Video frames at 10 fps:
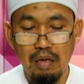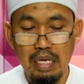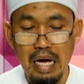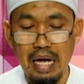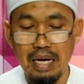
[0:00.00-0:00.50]

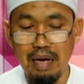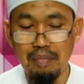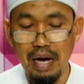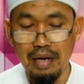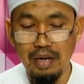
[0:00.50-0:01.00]
การละห
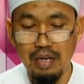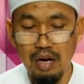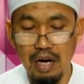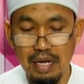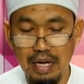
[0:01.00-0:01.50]
มาด
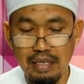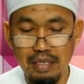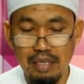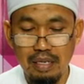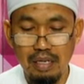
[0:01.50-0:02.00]
น้อยๆนั้น
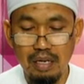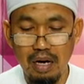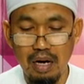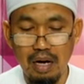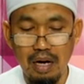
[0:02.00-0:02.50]

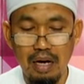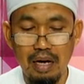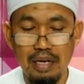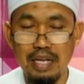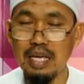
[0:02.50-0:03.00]
ก็
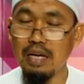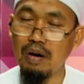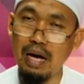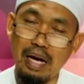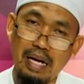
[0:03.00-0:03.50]
ดีก
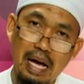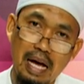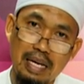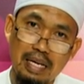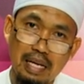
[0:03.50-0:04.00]
ว่ากา
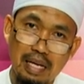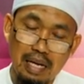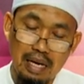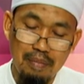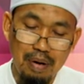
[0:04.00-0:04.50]
ร
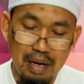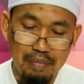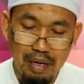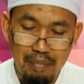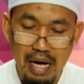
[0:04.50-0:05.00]
ละหมาด
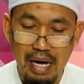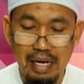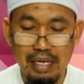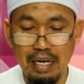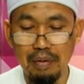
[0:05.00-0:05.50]
มา
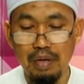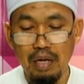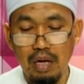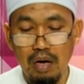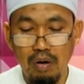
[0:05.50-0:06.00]
กๆนะครับ
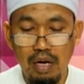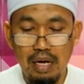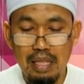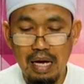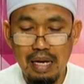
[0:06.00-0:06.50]
ว
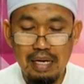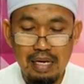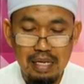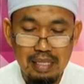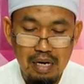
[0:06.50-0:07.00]
กะซาลิ
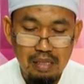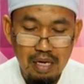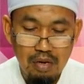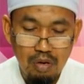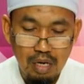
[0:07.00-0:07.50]
กะตัร
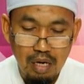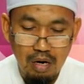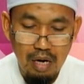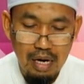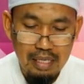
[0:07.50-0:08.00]
ตีลุลกิร
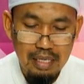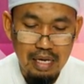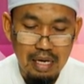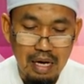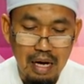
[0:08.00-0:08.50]
ออะติ
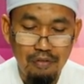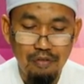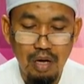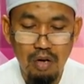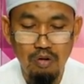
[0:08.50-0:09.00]
อัฟ
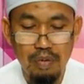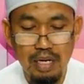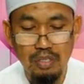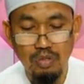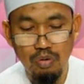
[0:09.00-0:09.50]
ฎอลุมิ
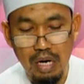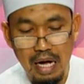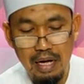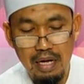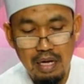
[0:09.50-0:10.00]
นัสซุร
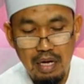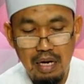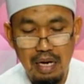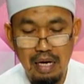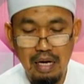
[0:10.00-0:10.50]
อะห์
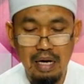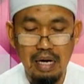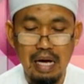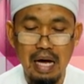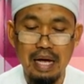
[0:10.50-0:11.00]
แล้วก็
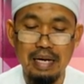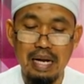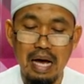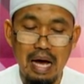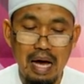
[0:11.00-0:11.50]
การ
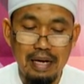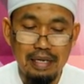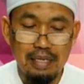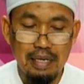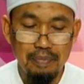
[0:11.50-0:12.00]
อ่าน
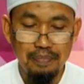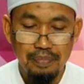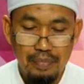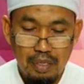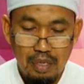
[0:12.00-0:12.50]
นะครับ
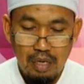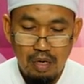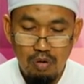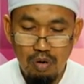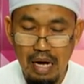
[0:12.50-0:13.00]

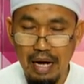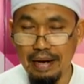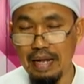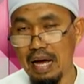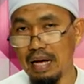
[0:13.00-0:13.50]
กุรอาน
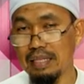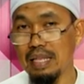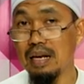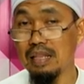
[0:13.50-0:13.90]
อย่างตัร